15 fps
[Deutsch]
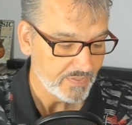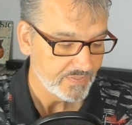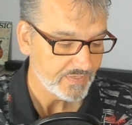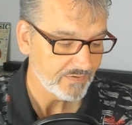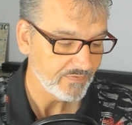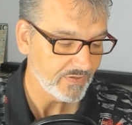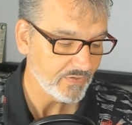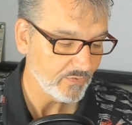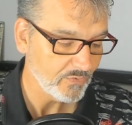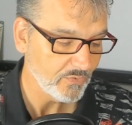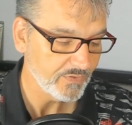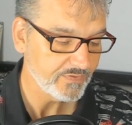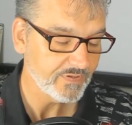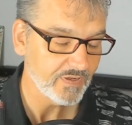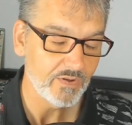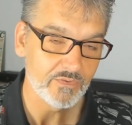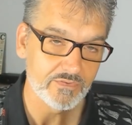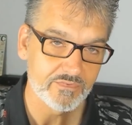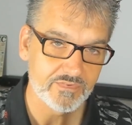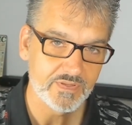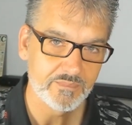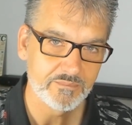Da waren auch Leute
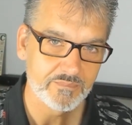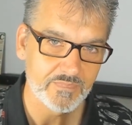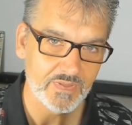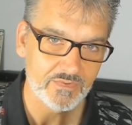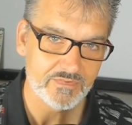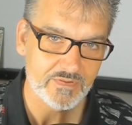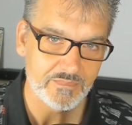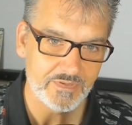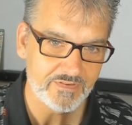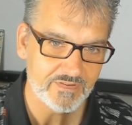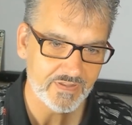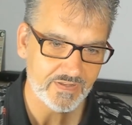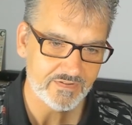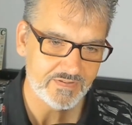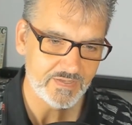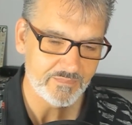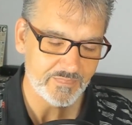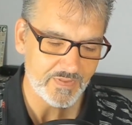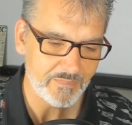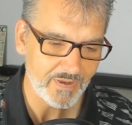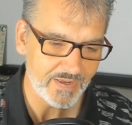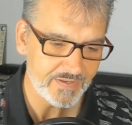aus dem, aus dem Insider-Team
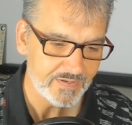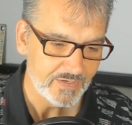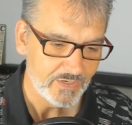dabei